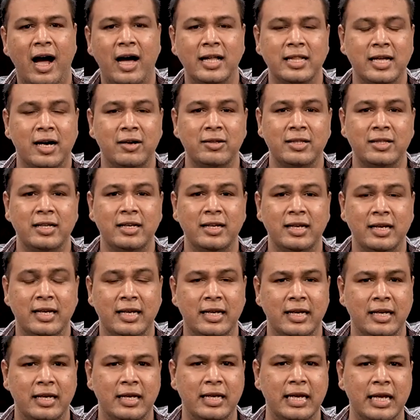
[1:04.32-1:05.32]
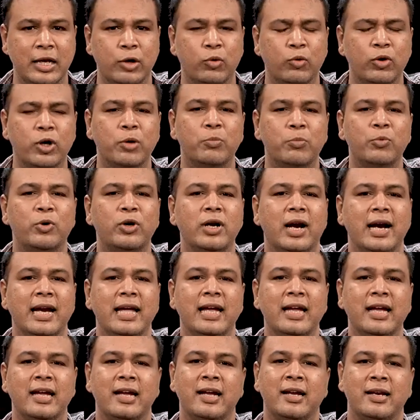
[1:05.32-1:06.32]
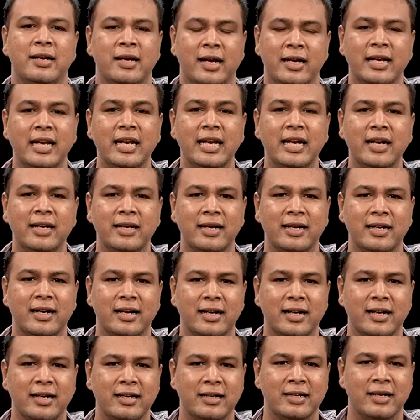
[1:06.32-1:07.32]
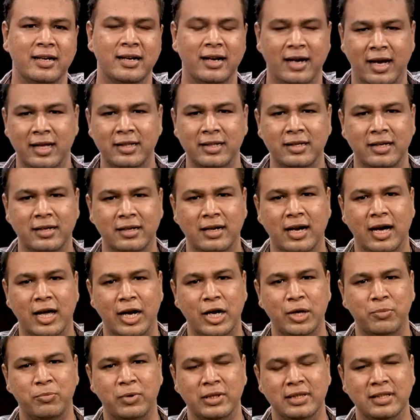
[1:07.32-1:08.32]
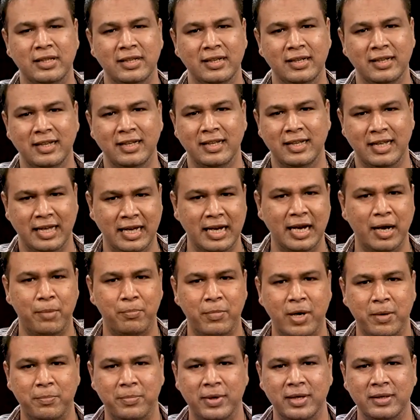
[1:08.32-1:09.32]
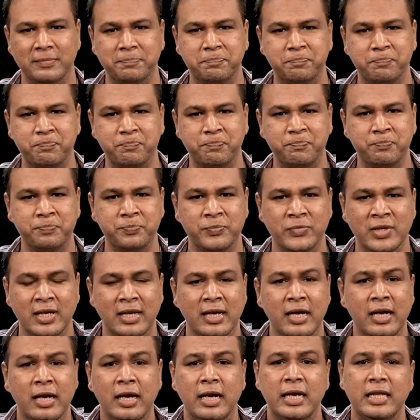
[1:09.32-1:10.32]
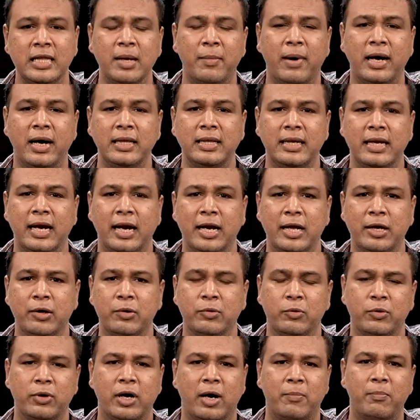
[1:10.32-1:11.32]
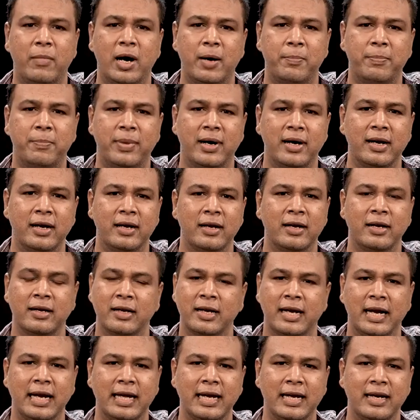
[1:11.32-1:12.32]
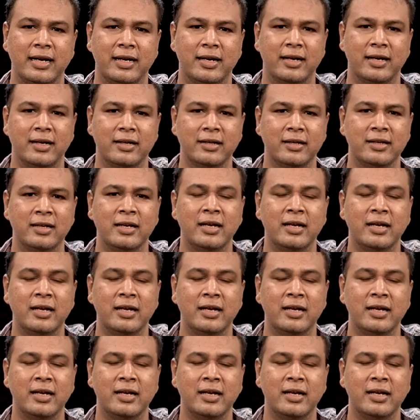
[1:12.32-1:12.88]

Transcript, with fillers: அதாவது இன்றைக்கி உங்கள் முன்னாடி நான் நின்றுட்டு இருக்கேன்னா அதுக்கு காரணம் வந்து எங்கள் அம்மா அப்பா இந்த மாதிரியான ஒரு அம்மா அப்பா கிடைக்கலனா